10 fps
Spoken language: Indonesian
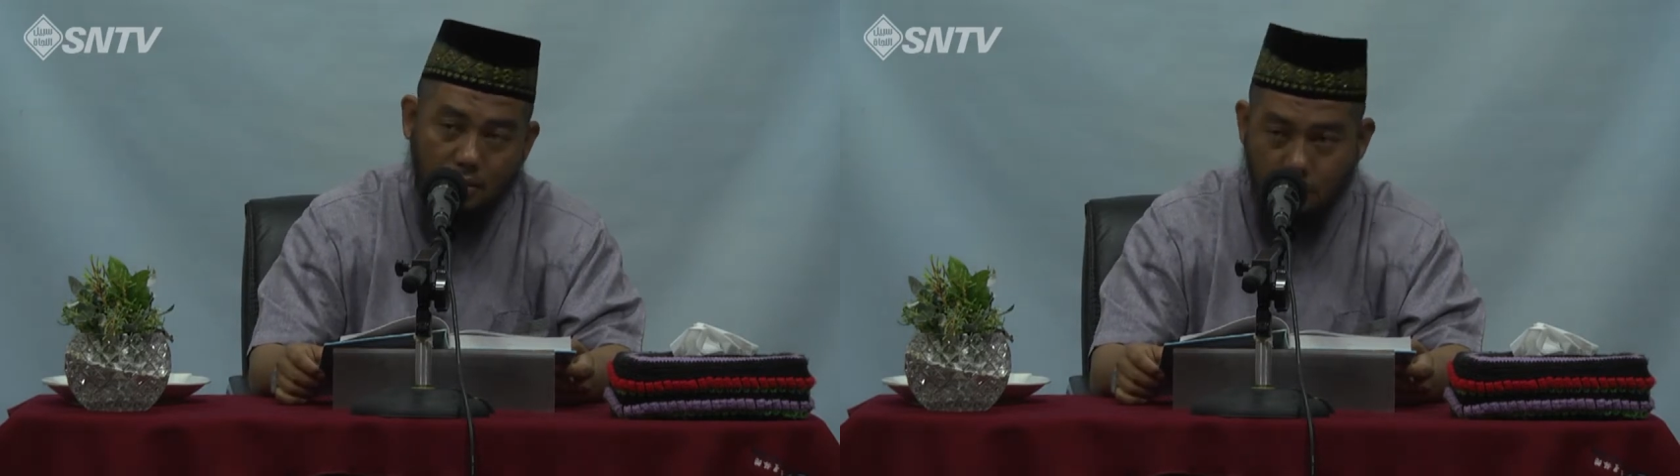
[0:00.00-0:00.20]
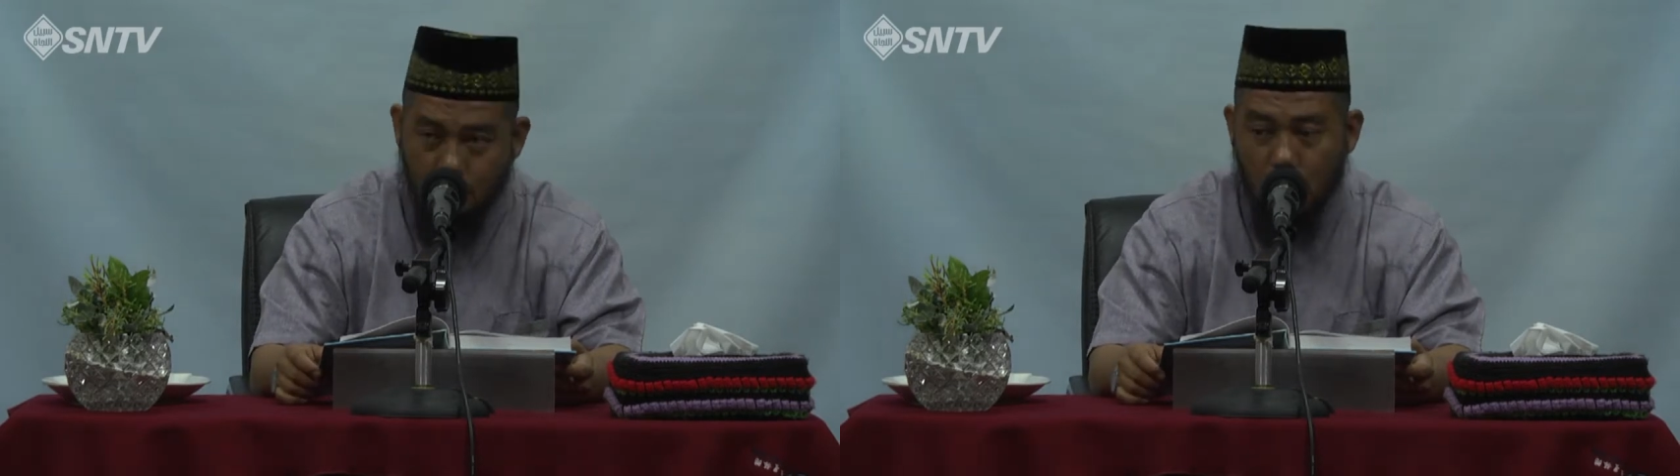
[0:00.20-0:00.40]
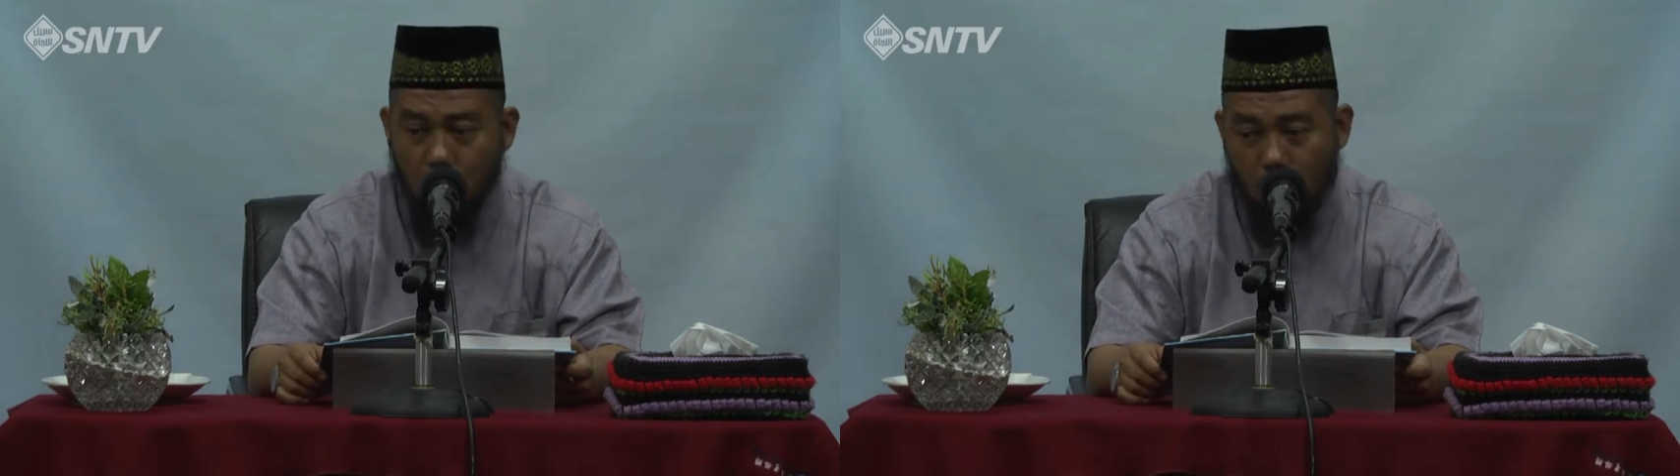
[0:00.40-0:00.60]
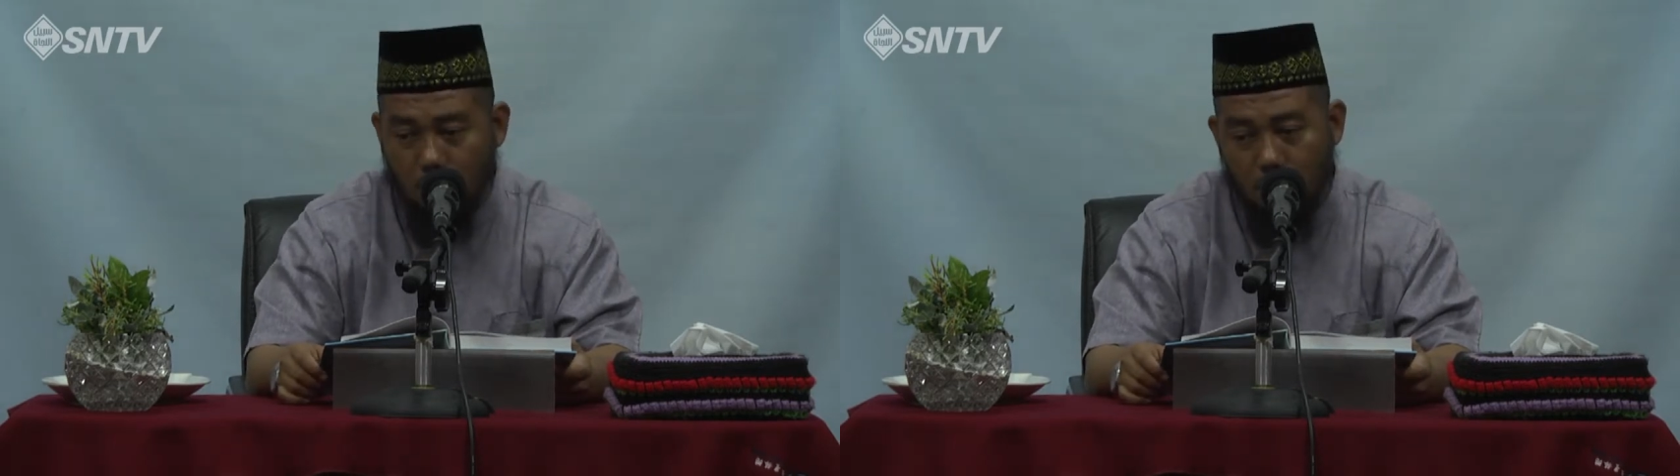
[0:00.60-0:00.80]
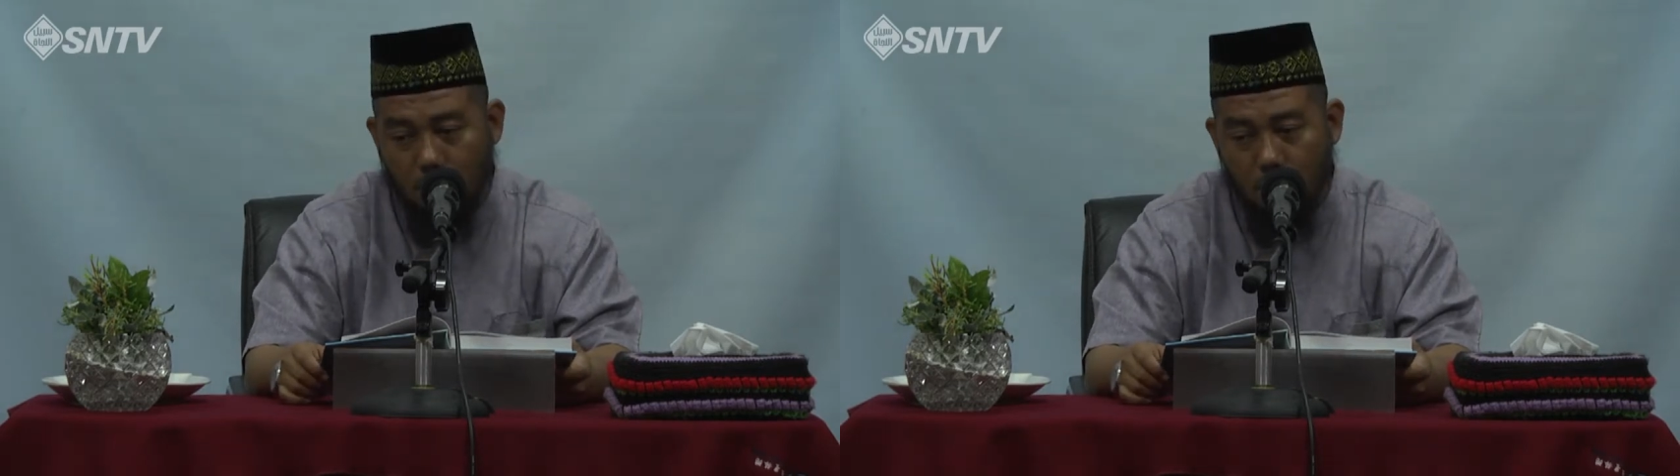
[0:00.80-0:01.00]

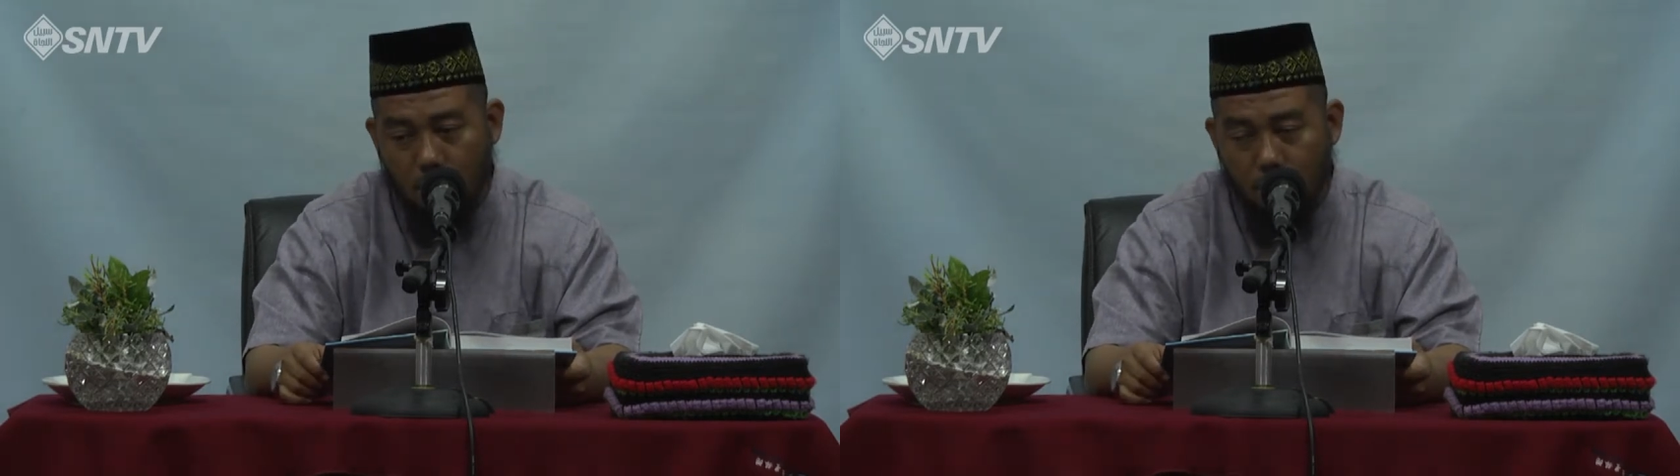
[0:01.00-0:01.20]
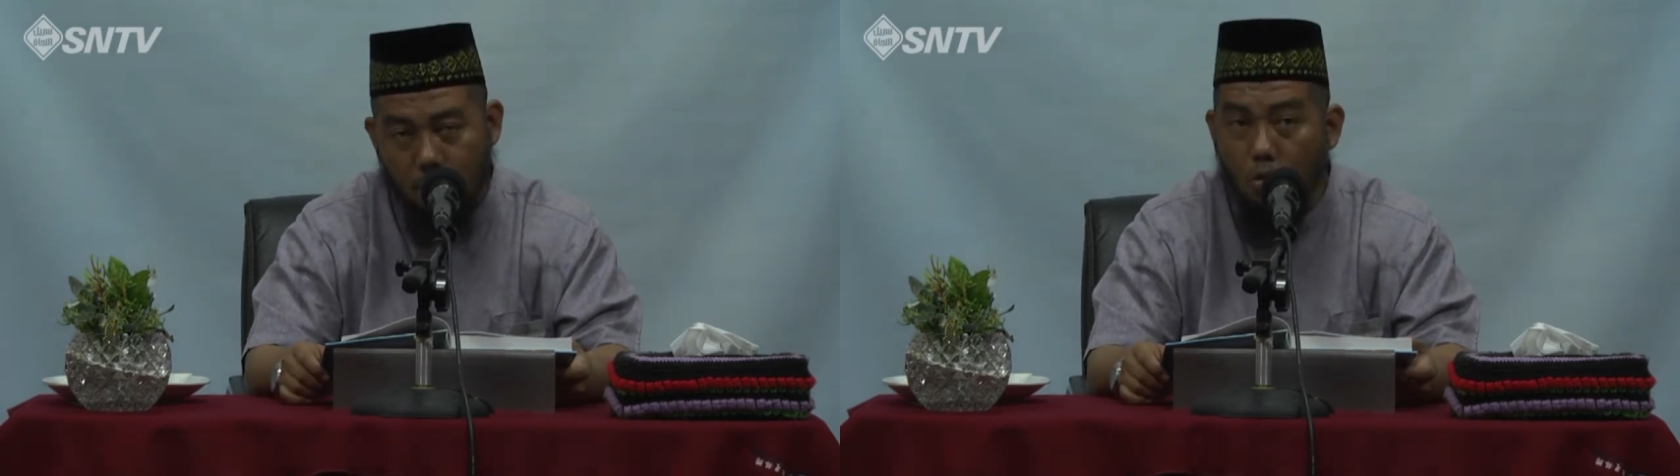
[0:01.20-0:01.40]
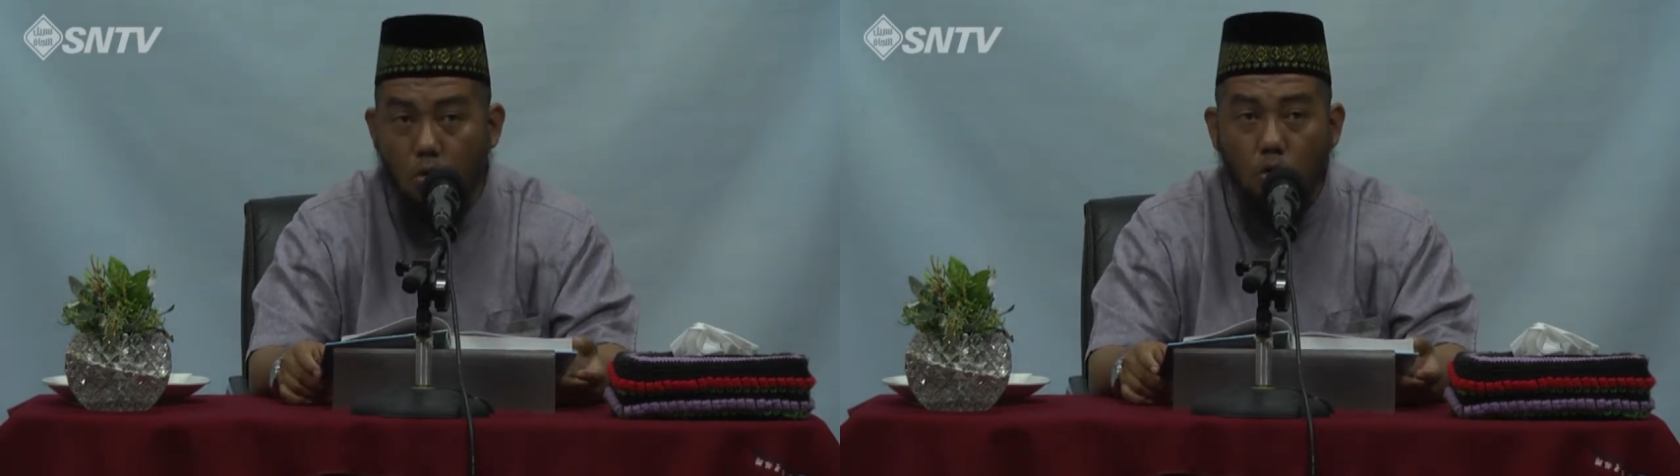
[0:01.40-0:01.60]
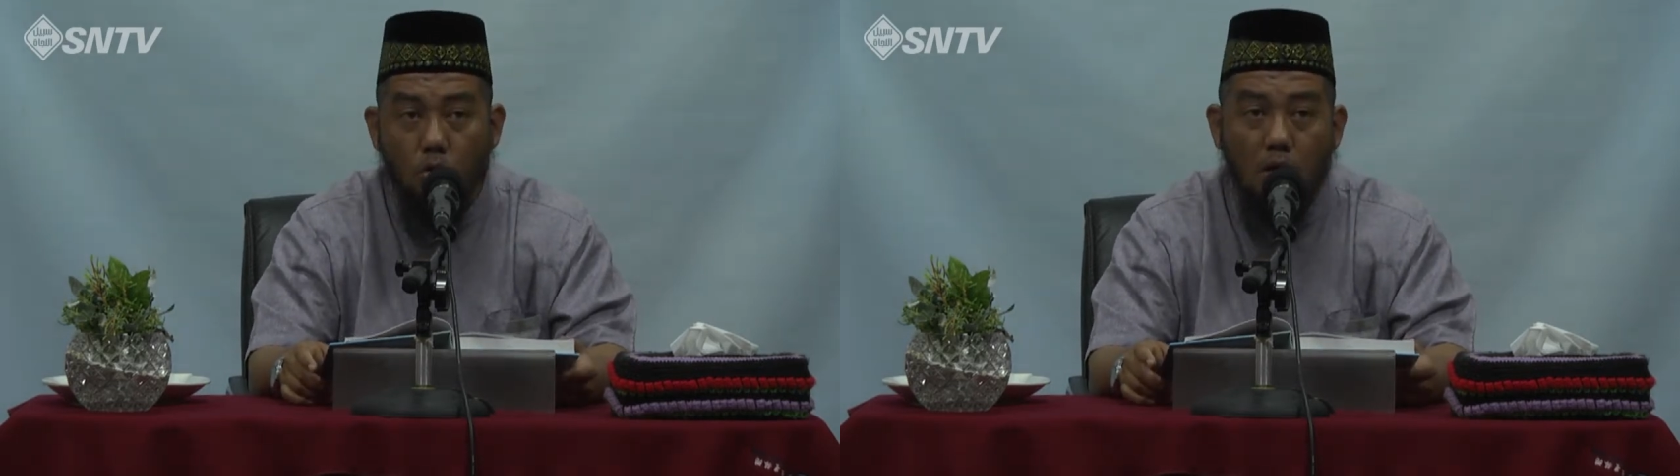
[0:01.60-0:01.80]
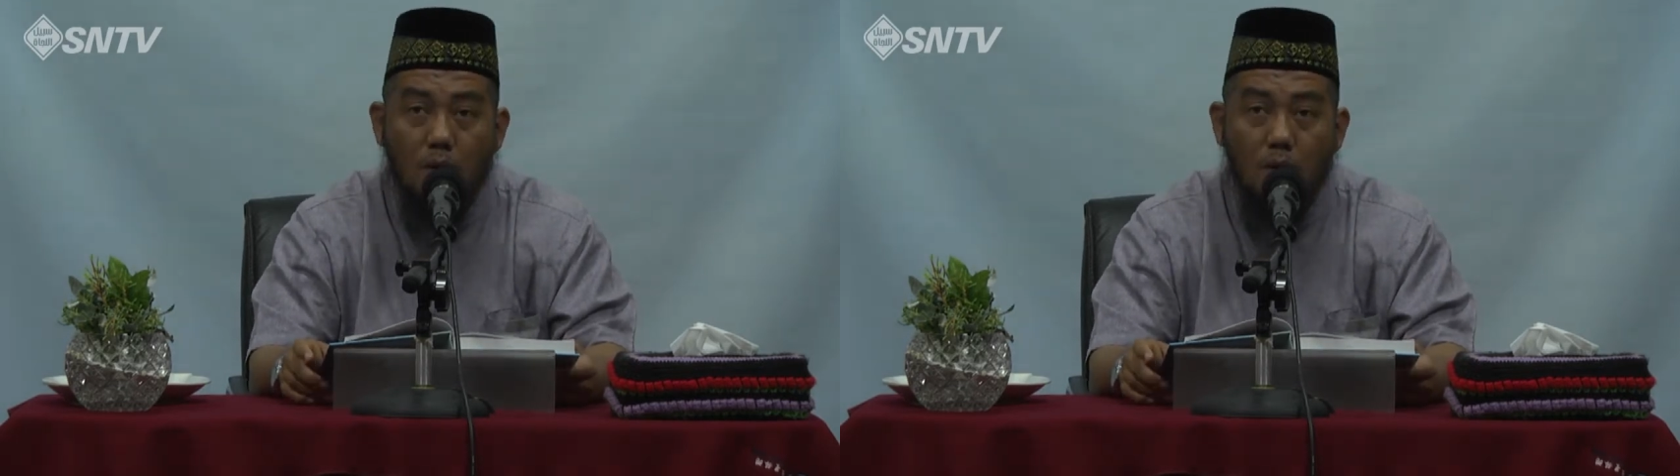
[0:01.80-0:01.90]
Subhanallah. Burung